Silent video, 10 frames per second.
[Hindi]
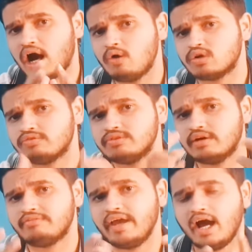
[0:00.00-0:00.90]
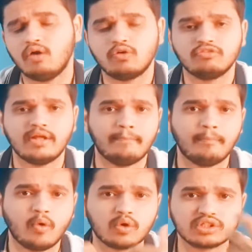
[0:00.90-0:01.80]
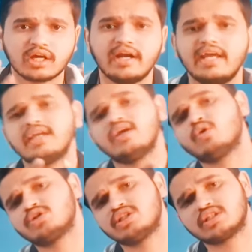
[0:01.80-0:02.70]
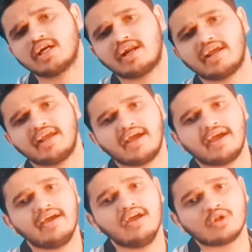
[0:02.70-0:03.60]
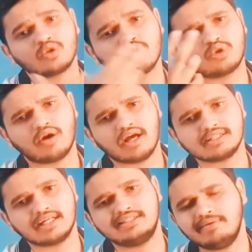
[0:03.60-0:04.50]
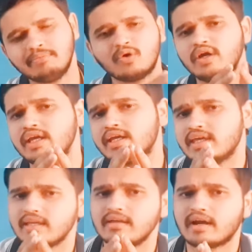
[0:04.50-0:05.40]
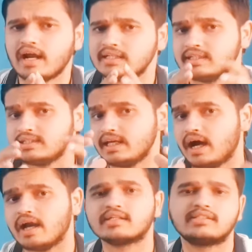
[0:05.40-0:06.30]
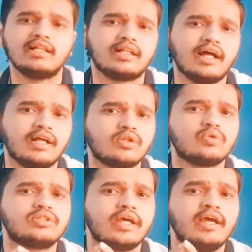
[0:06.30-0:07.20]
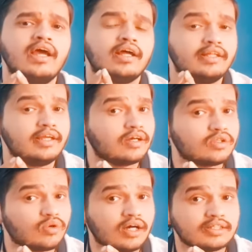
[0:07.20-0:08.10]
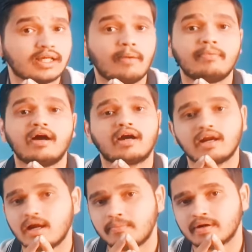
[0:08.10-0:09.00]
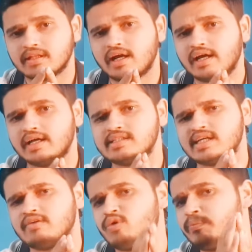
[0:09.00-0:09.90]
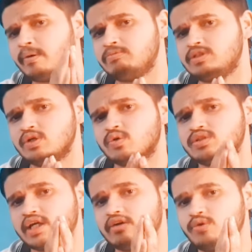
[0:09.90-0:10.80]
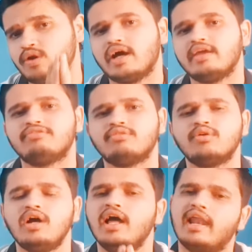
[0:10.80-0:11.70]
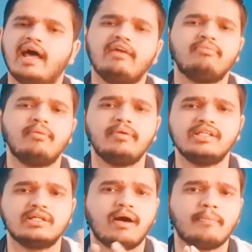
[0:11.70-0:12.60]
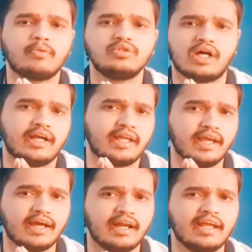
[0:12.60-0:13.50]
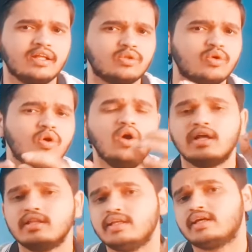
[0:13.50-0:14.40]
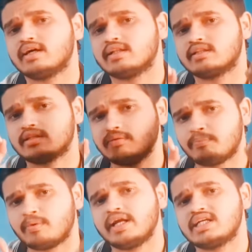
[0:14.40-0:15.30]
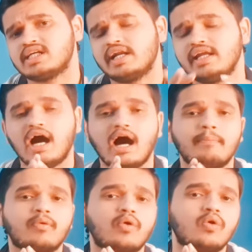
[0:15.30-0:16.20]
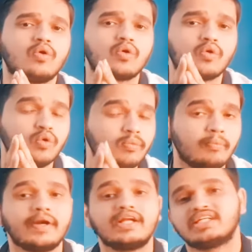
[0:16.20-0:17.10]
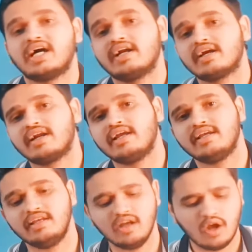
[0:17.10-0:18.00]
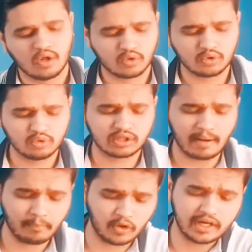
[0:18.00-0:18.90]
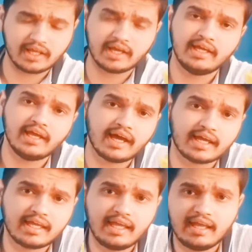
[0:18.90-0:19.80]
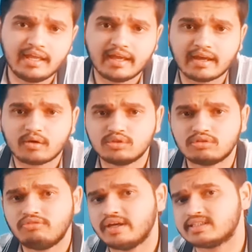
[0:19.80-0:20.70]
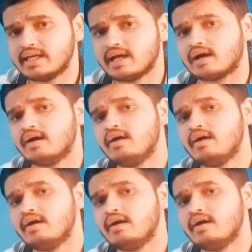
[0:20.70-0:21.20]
आउट ऑफ द वे आउट ऑफ द बॉक्स करने की कोशिश कर रहे हैं तो थोड़ा सा जब कोई रास्ते से अलग चलता है तो उसे दिक्कतों का सामना करना पड़ता है चाहे वो पबजी हो चाहे वो लाइफ हो लाइफ में भी जब आप कुछ हटके करेंगे तो दिक्कत परेशानी आपको खूब परेशान करेंगी तो दूसरा पॉइंट यही है कि ये कुछ वे से